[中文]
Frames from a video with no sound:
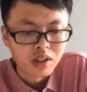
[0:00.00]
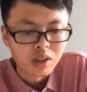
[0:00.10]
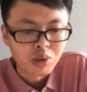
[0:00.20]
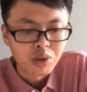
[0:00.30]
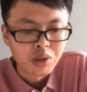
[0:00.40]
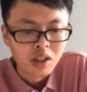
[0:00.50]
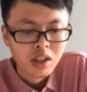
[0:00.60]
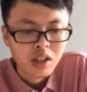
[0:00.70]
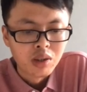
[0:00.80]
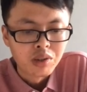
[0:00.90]
那对于
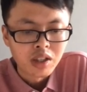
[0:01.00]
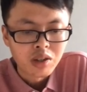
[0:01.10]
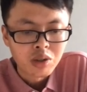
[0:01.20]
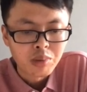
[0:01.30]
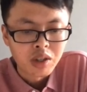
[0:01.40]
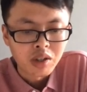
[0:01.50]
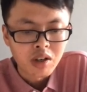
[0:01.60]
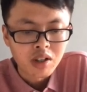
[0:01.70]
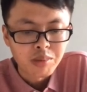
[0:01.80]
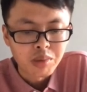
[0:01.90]
能摘要求比较
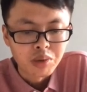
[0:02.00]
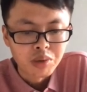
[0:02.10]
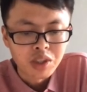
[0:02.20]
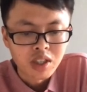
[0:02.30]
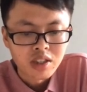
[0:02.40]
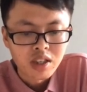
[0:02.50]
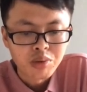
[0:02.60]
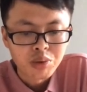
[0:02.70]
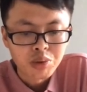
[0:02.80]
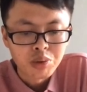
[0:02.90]
高的，比如像账户
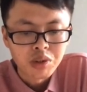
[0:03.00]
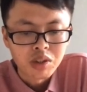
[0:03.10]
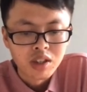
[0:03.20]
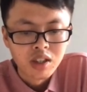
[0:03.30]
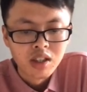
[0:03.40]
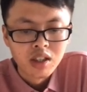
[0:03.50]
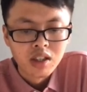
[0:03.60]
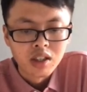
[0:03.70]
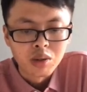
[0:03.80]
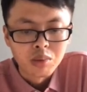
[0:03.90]
数据的
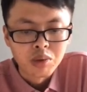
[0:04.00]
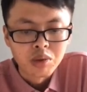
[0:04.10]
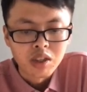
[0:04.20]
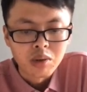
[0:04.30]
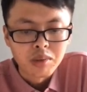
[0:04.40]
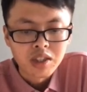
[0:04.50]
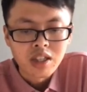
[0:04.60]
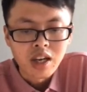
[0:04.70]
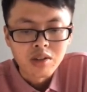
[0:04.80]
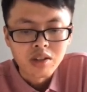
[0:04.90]
同步，那我们是
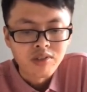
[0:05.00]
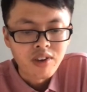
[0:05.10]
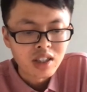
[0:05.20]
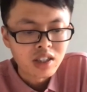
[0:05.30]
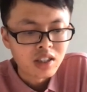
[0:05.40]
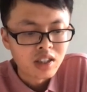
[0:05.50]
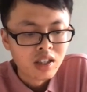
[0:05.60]
采用这种方式。